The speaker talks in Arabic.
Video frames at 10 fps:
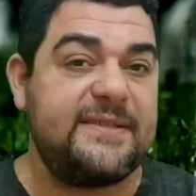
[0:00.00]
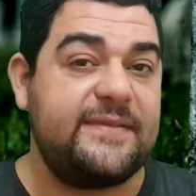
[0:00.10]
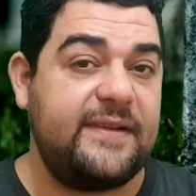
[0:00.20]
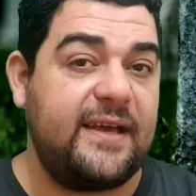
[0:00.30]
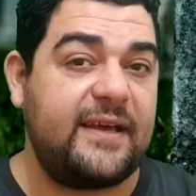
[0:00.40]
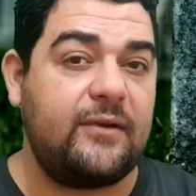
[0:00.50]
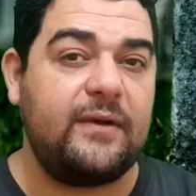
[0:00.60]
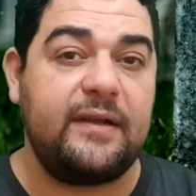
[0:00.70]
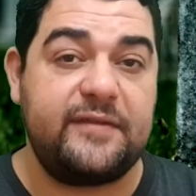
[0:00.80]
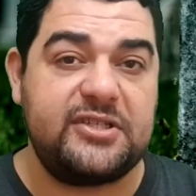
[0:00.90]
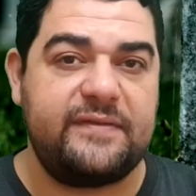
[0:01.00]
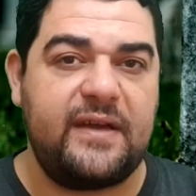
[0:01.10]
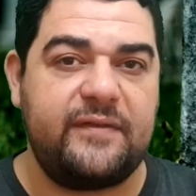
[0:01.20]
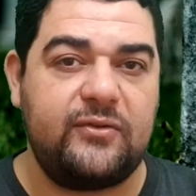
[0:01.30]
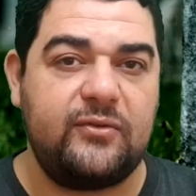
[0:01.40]
بس في الآخرة ولا في
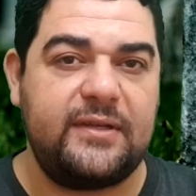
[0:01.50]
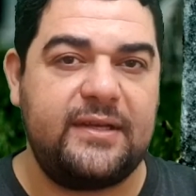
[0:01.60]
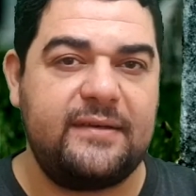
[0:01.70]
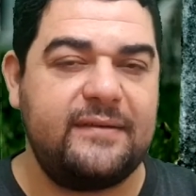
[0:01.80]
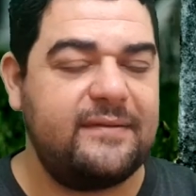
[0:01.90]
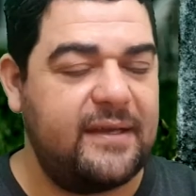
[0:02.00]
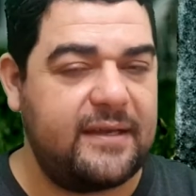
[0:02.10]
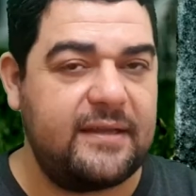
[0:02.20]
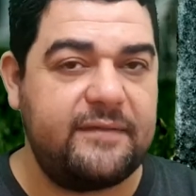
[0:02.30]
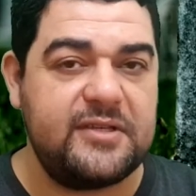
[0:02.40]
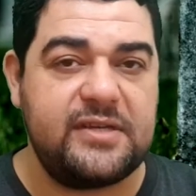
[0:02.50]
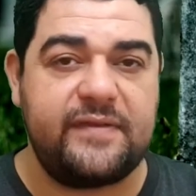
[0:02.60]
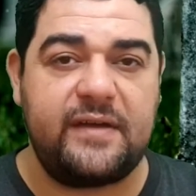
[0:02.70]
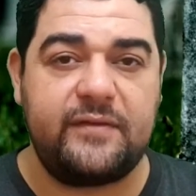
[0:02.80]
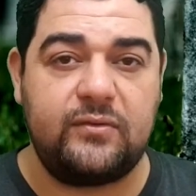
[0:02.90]
شفاعة في الدنيا؟ أكيد في
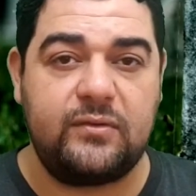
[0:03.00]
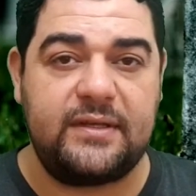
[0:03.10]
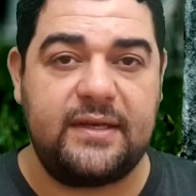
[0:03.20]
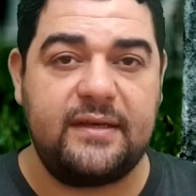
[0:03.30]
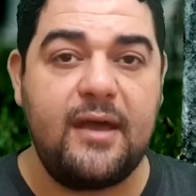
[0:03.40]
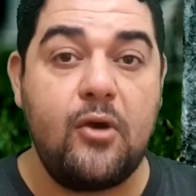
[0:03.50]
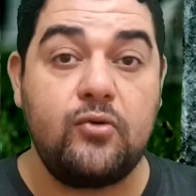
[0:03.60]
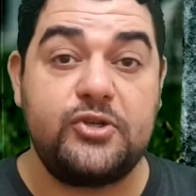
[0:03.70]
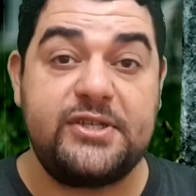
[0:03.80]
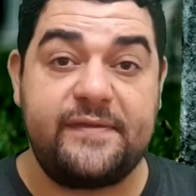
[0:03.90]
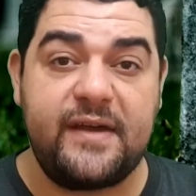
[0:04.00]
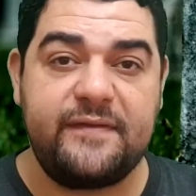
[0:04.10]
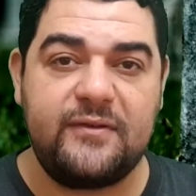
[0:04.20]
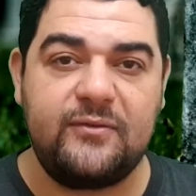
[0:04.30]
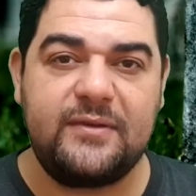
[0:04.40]
شفاعة في الدنيا والشفاعة
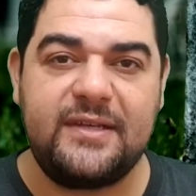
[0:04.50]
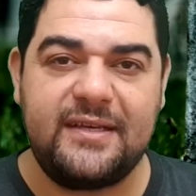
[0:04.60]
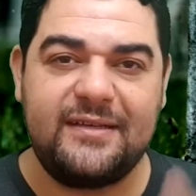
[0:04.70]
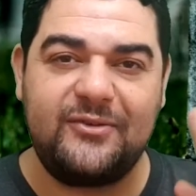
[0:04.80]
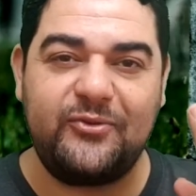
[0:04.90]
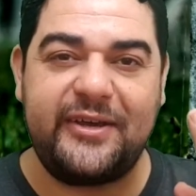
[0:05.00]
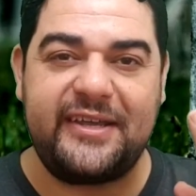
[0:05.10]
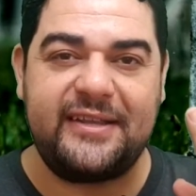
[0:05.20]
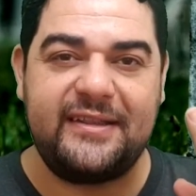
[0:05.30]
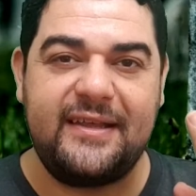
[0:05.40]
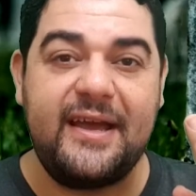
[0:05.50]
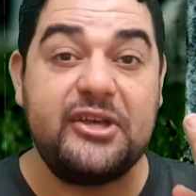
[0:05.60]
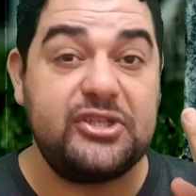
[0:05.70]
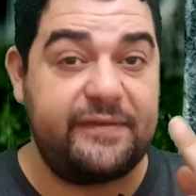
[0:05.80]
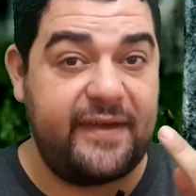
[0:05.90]
في الدنيا نوعين
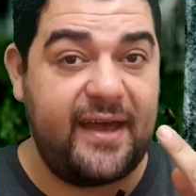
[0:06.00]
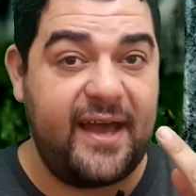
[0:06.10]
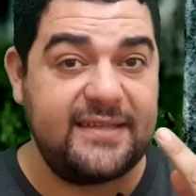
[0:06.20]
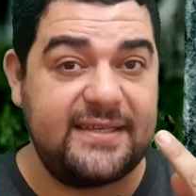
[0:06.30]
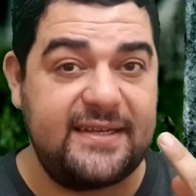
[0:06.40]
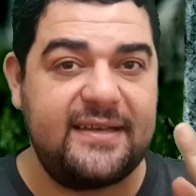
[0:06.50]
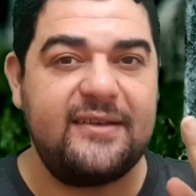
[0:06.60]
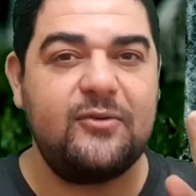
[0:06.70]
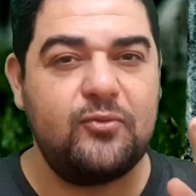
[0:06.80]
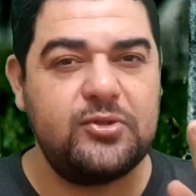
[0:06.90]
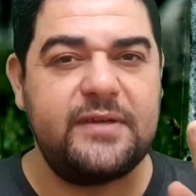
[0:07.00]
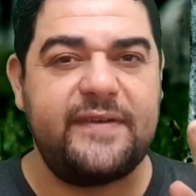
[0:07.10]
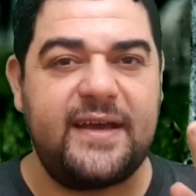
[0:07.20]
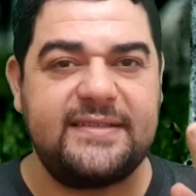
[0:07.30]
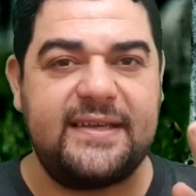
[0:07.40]
شفاعة حسنة
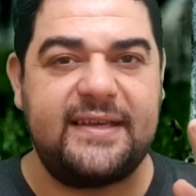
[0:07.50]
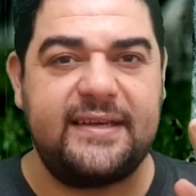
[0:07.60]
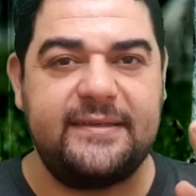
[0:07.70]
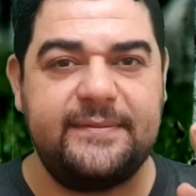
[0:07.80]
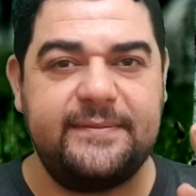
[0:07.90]
وشفاعة سيئة